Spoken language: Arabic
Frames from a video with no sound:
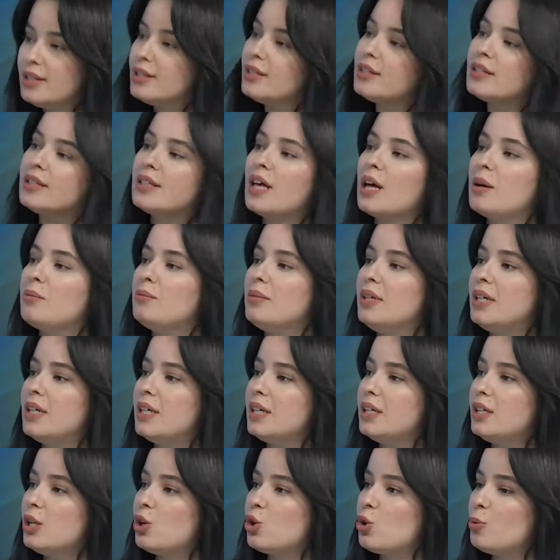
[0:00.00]
شركات
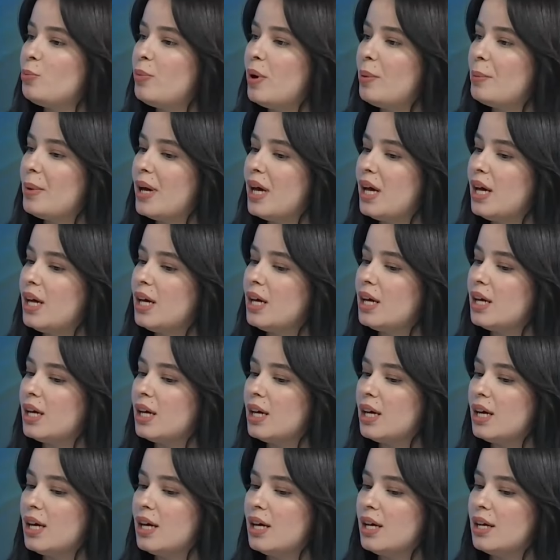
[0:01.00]
التأمين ربما
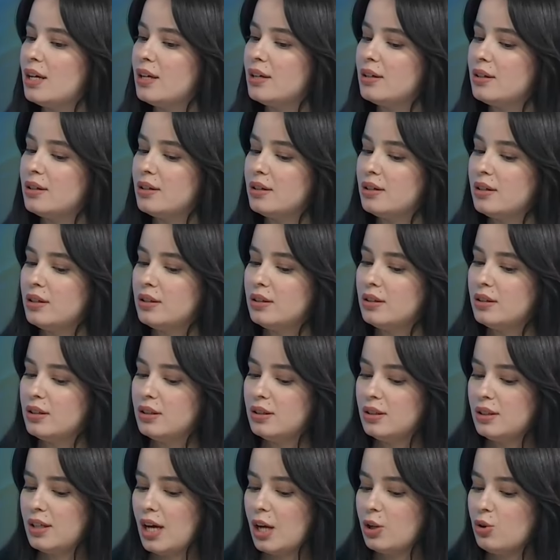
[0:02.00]
آه،
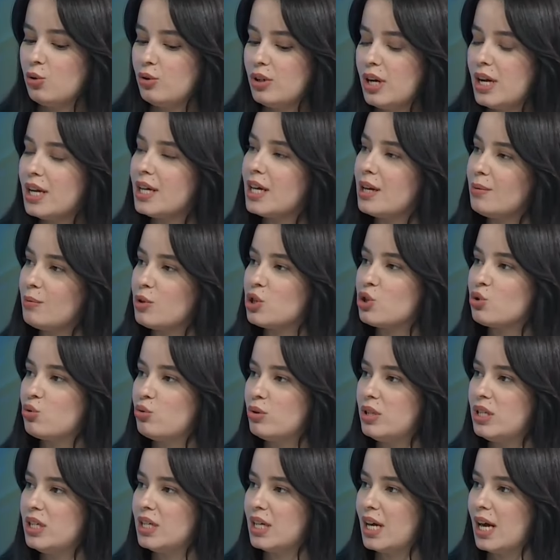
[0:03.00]
يعني هنالك
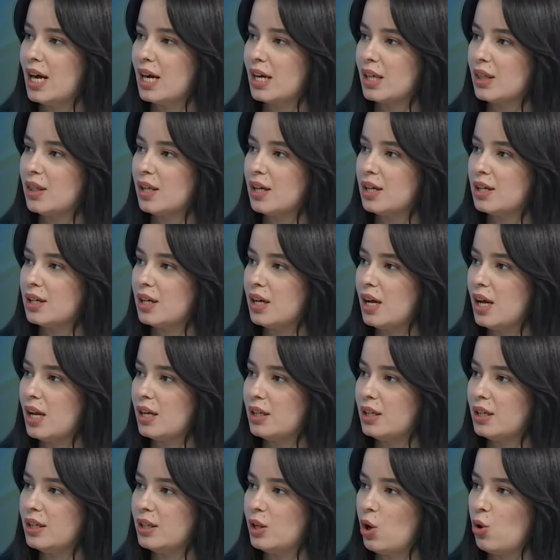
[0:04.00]
مسؤولية أكثر
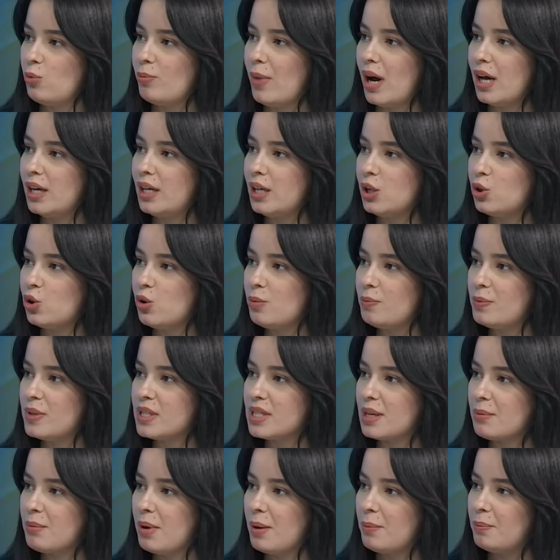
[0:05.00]
اليوم نعم. عليكم
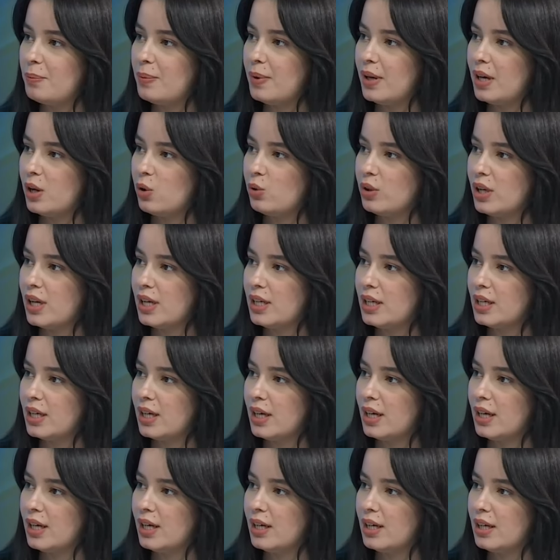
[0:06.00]
بسبب هنالك
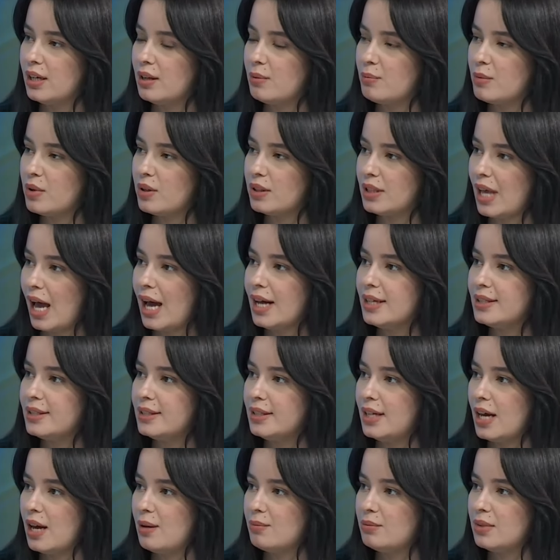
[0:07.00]

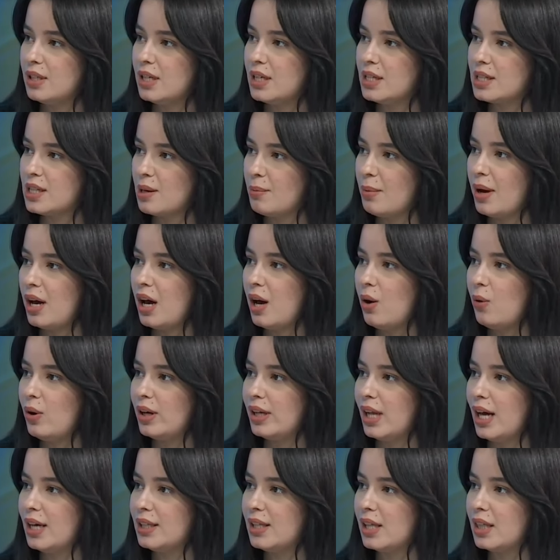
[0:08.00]
تحدي أمني سبق
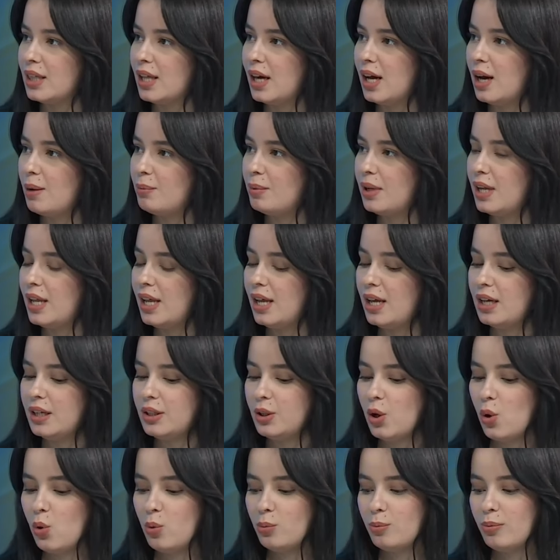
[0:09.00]
وأن حدث قبل
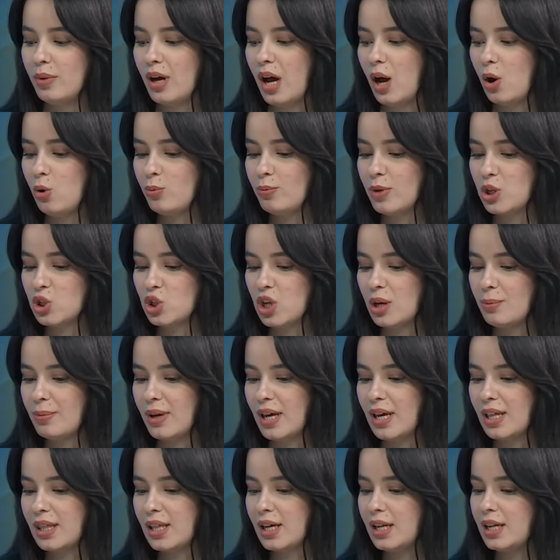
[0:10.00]
يوم أو ما
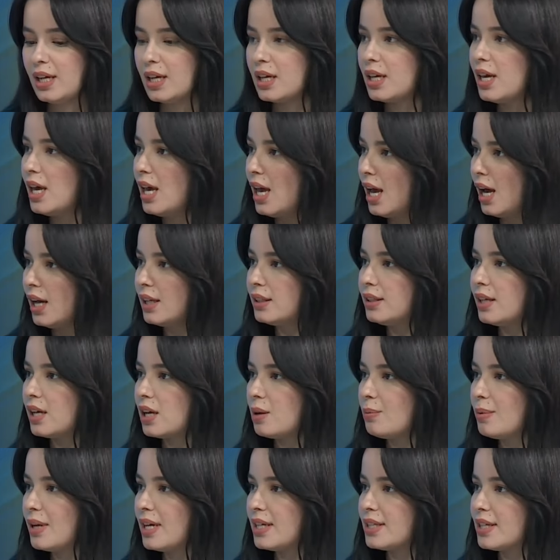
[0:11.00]
شابه ذلك
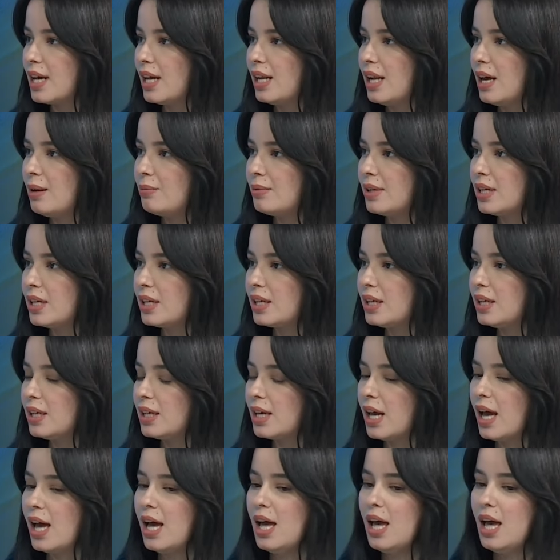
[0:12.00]
الضربات
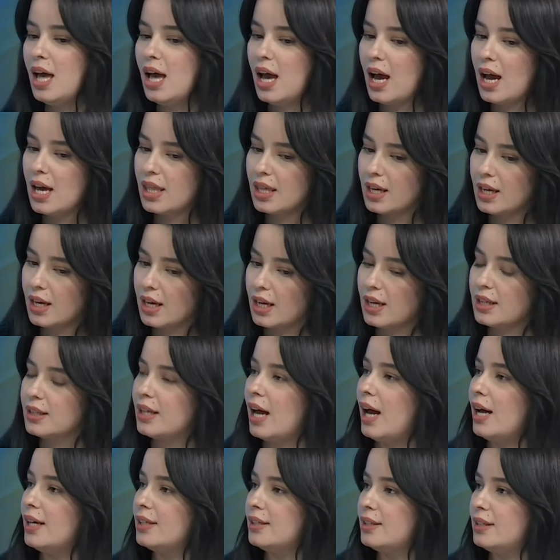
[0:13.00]
الأمريكية هذا كان
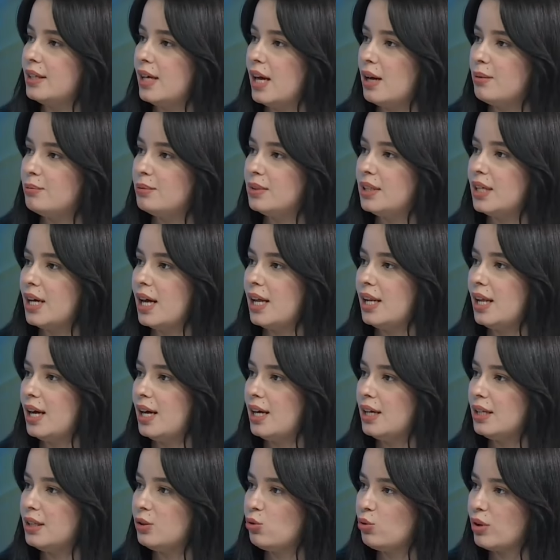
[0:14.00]
تحدي أمني
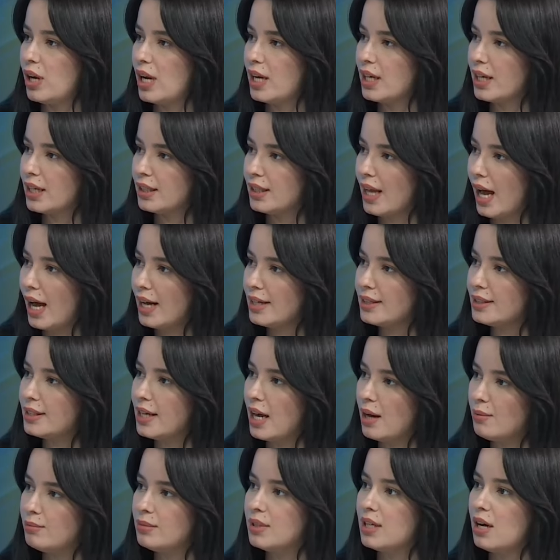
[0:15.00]
الآن هنالك
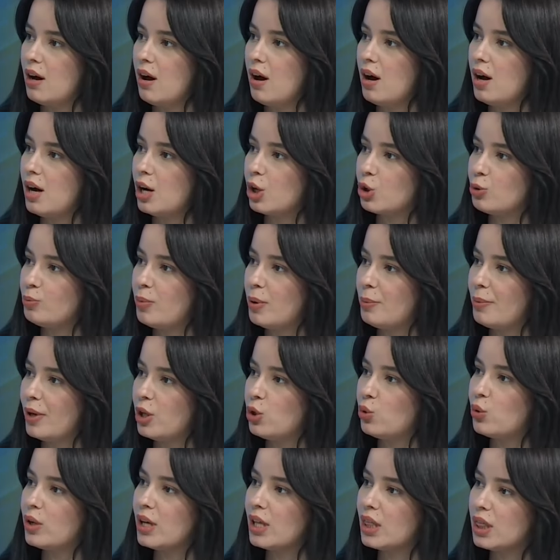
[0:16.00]
تحدي أمني آخر ربما
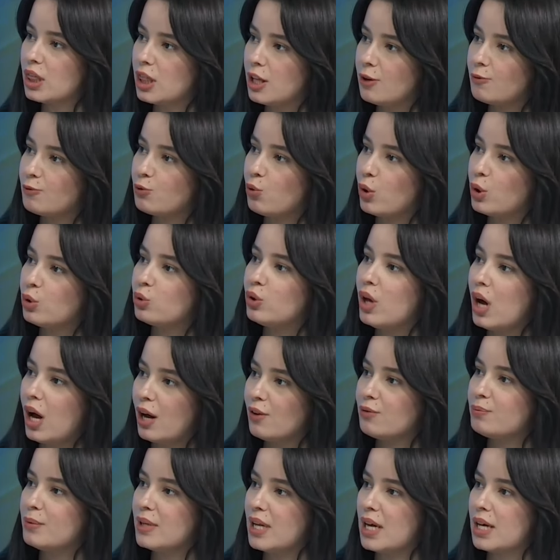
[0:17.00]
يكثف
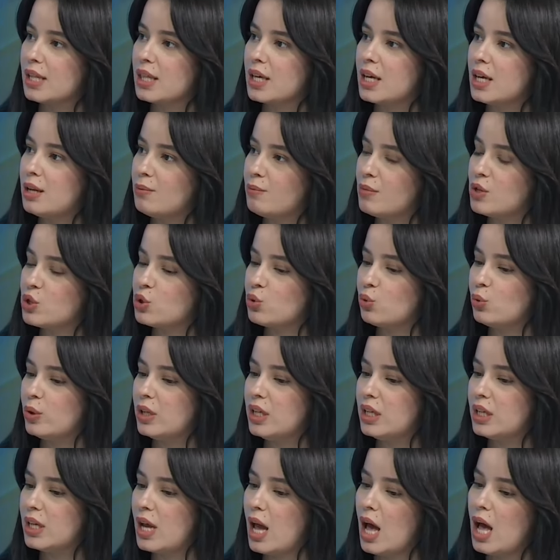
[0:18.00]
ويضاعف من هذه
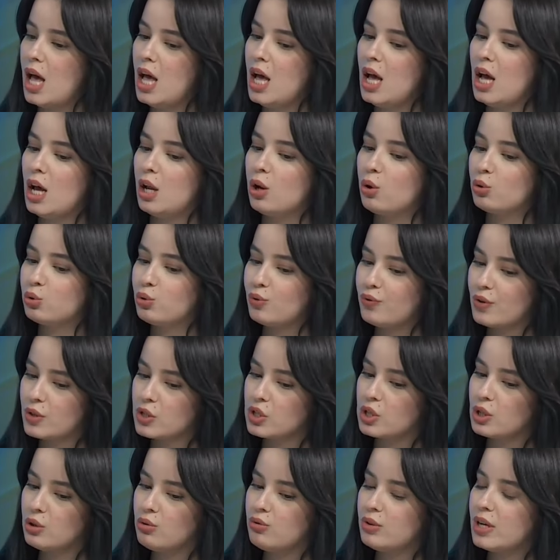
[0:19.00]
المسؤولية لو
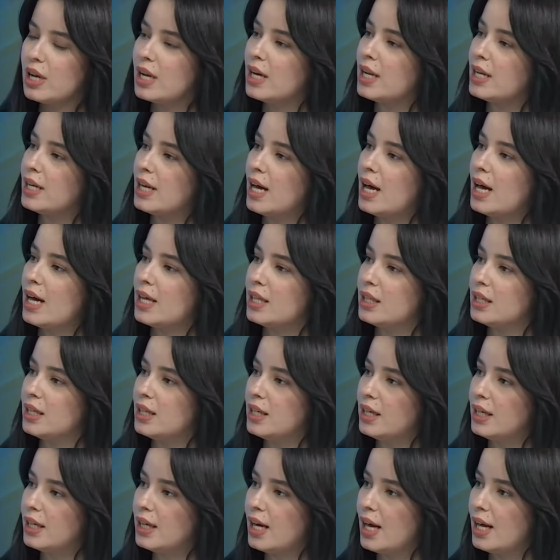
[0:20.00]
تفصلون لنا
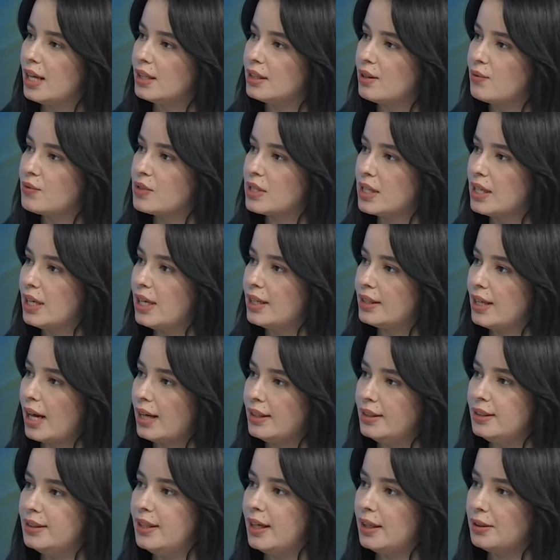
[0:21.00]
هذه التفصيلة
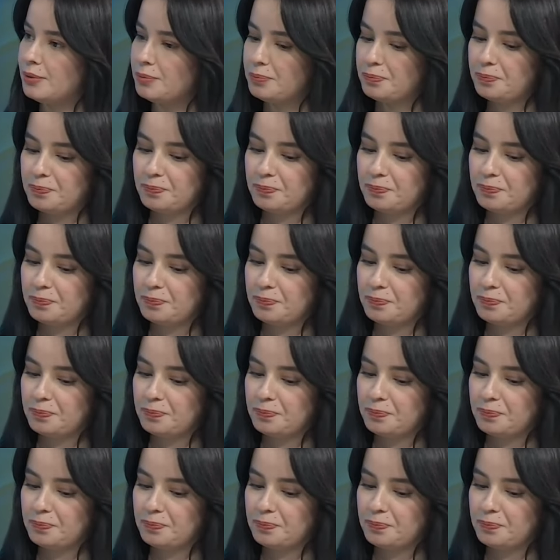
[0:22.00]
تحديداً